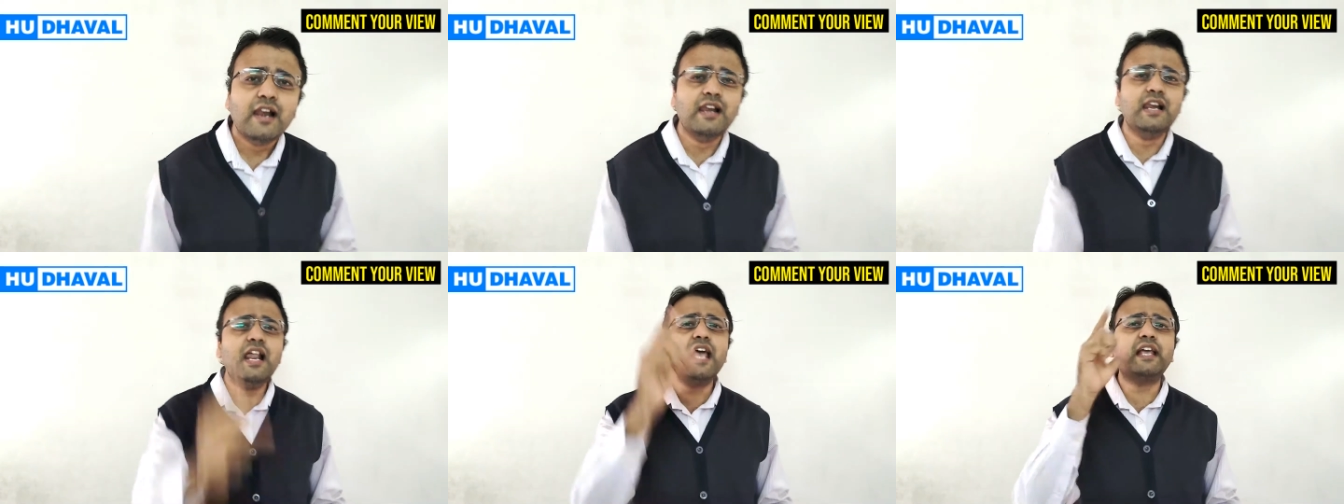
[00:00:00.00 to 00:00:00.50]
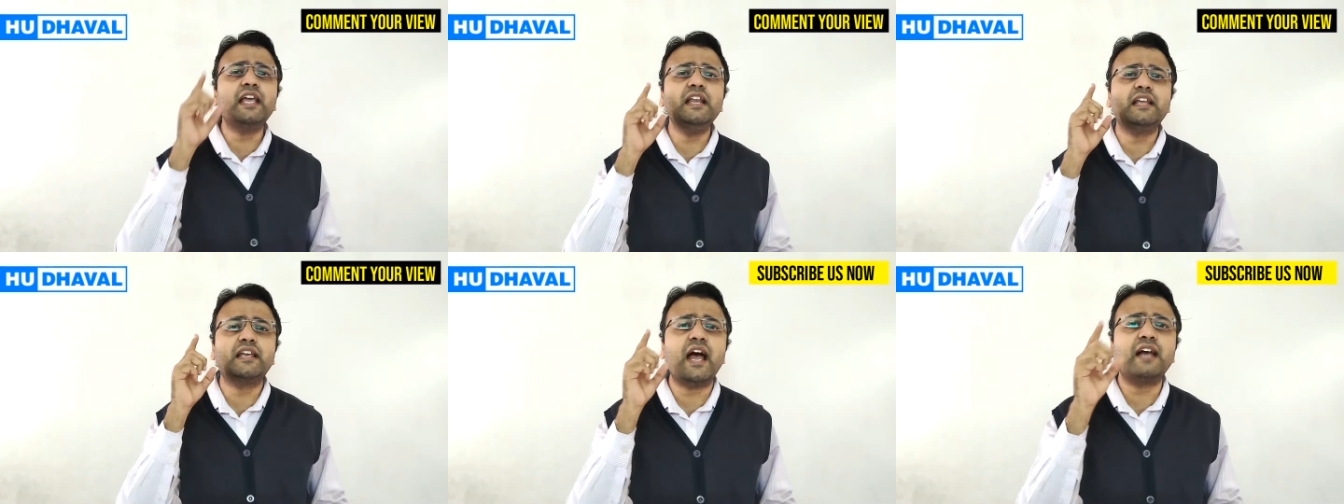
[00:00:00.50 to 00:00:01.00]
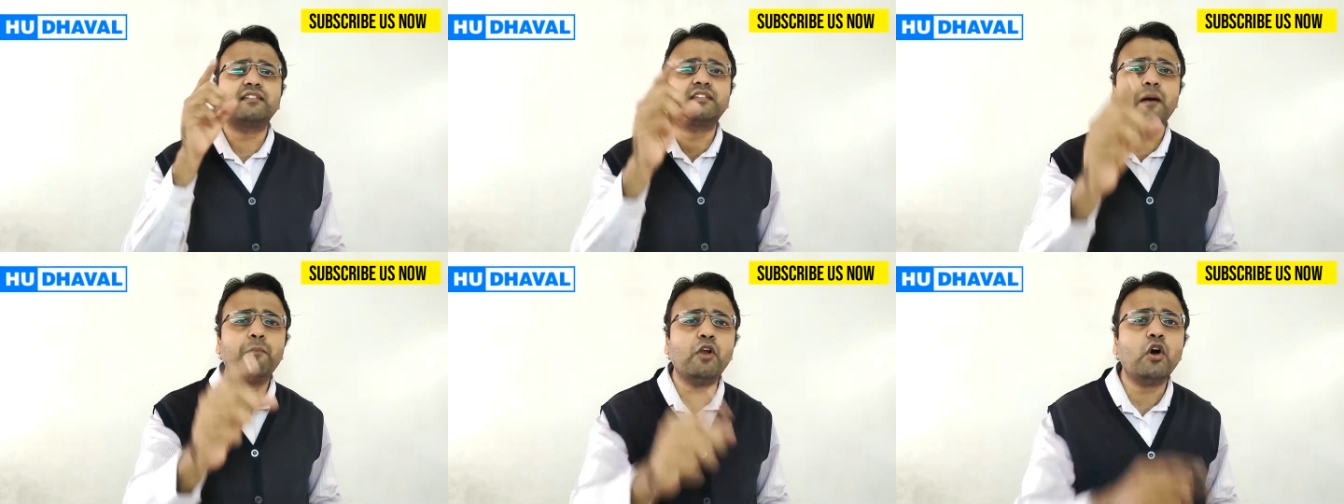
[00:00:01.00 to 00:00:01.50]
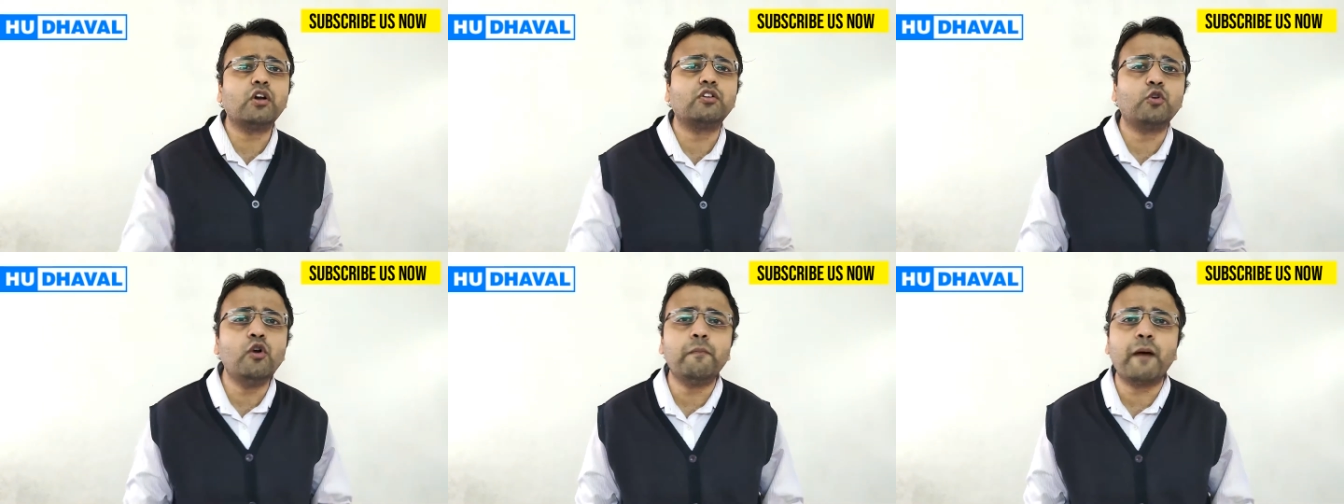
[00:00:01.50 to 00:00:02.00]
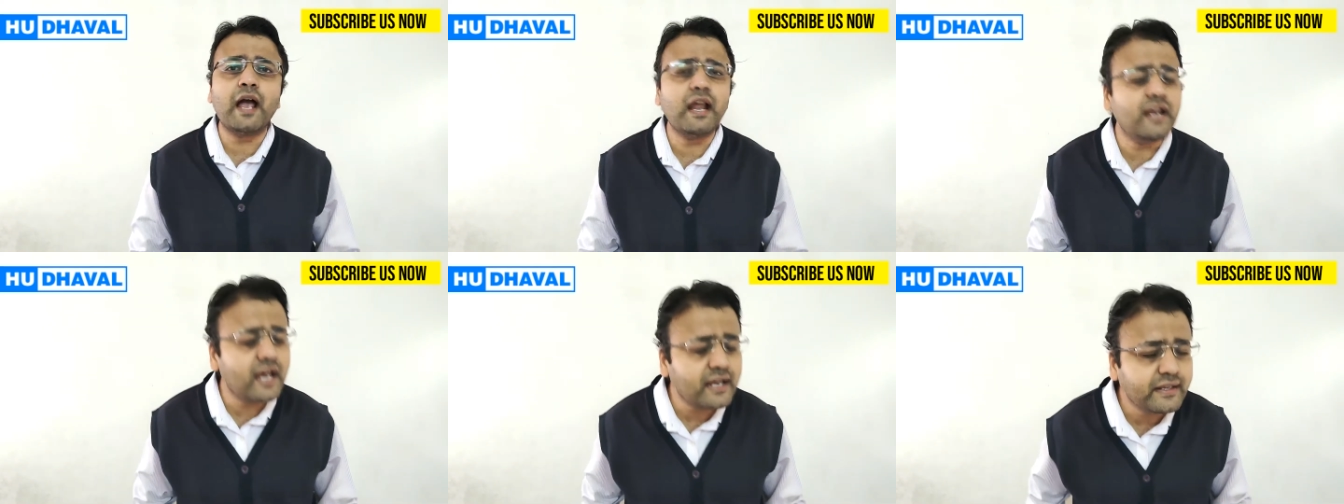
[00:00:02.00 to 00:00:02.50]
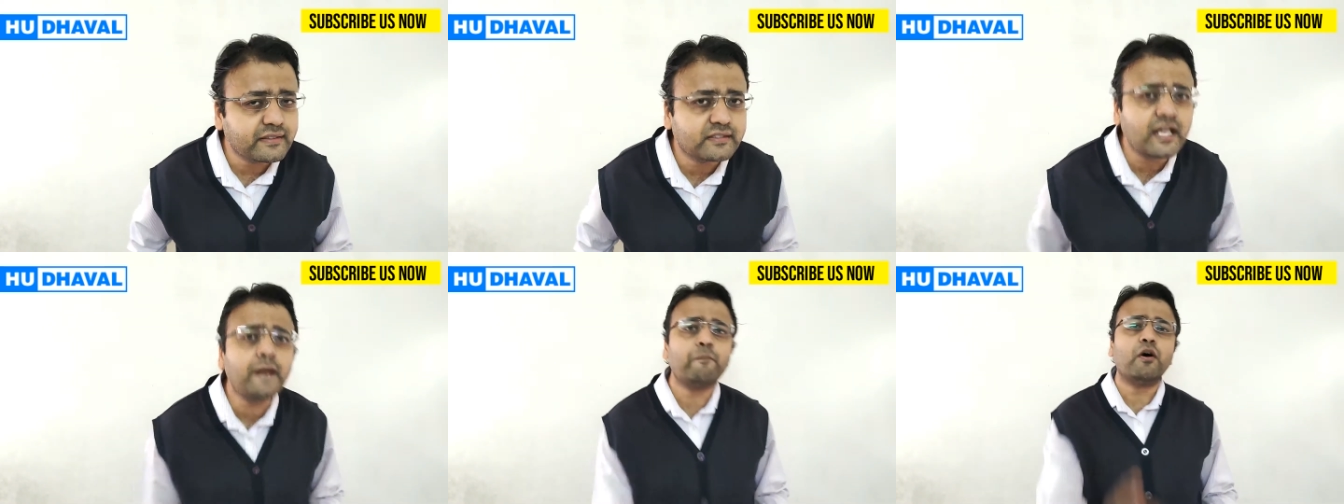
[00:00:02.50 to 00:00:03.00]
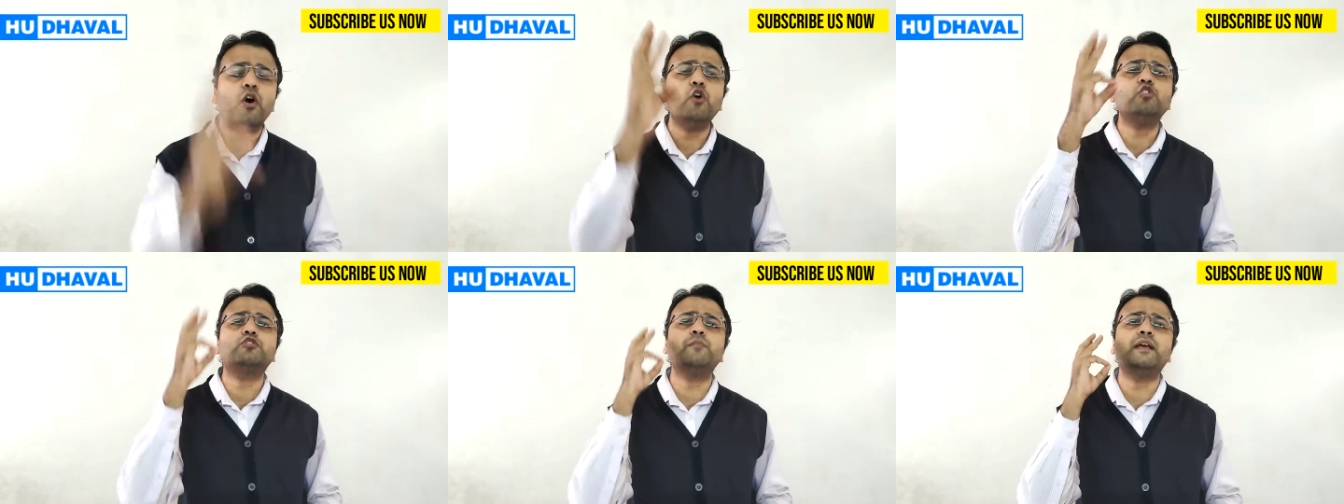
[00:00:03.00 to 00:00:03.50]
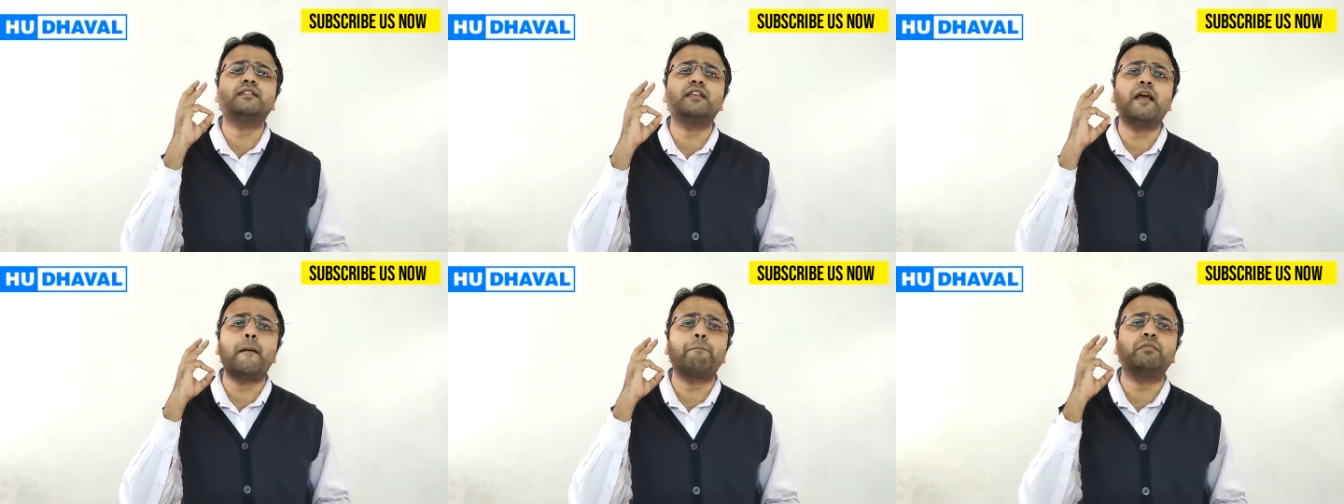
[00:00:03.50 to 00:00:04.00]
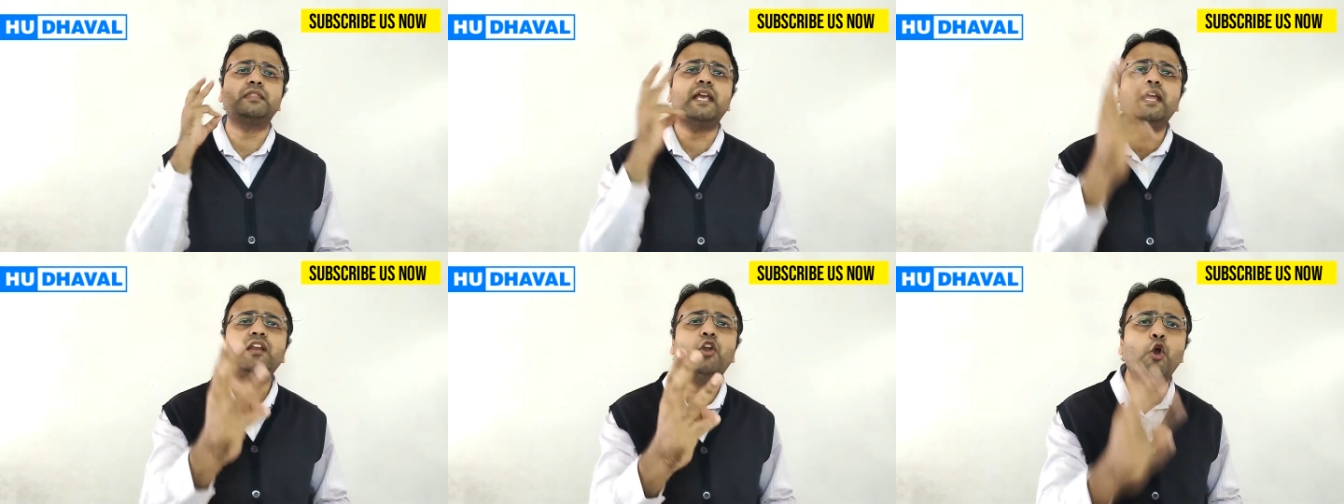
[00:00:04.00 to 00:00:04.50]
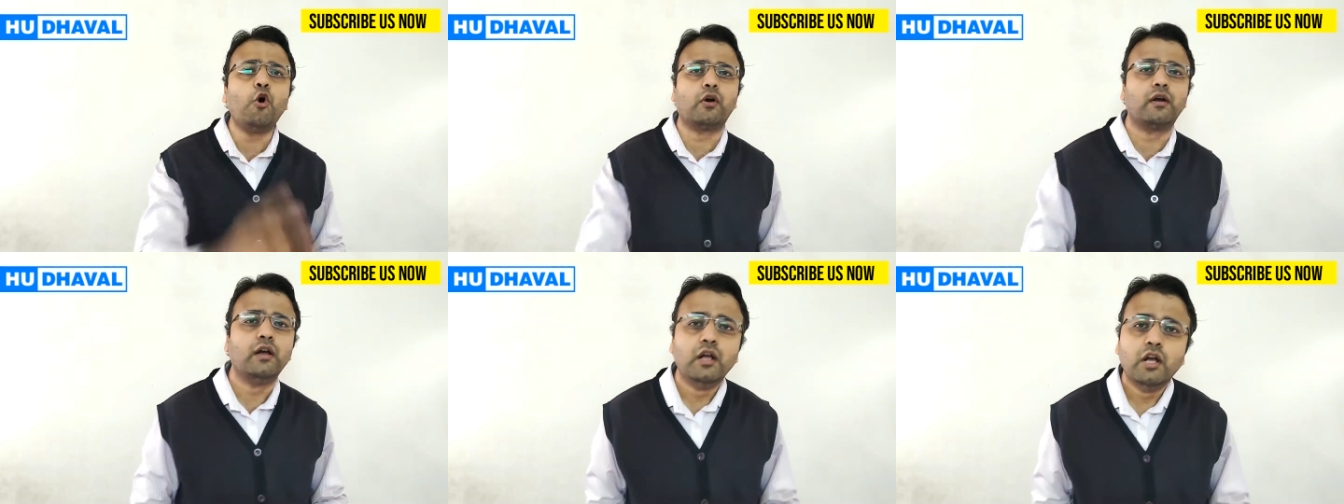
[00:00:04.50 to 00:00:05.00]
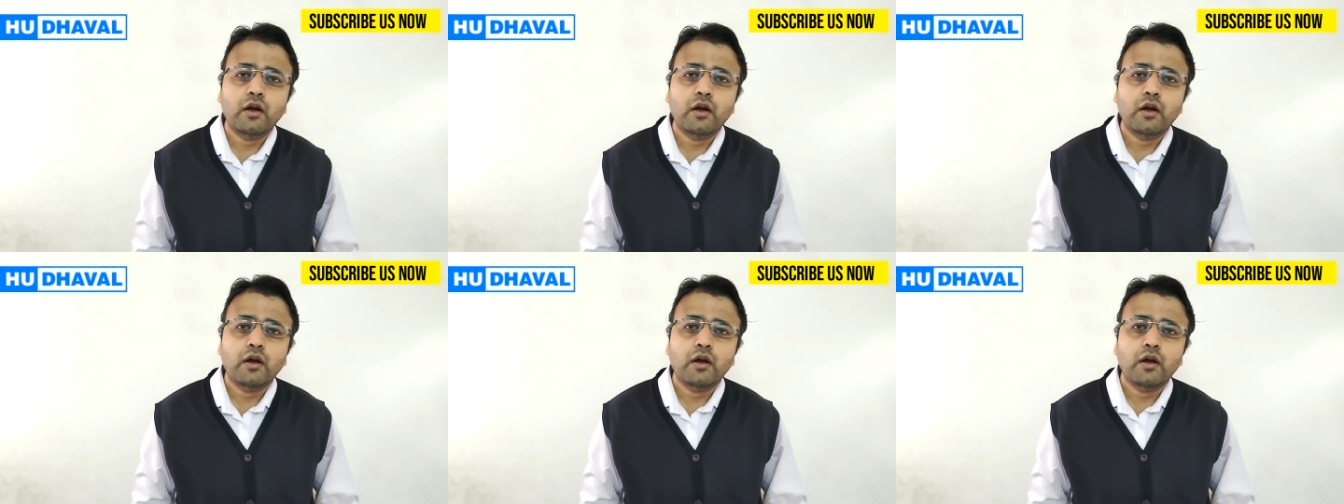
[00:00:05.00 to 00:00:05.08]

लेकिन क्या सब लोग ढूंढ पाए नहीं सिर्फ उसमें से तीन लोग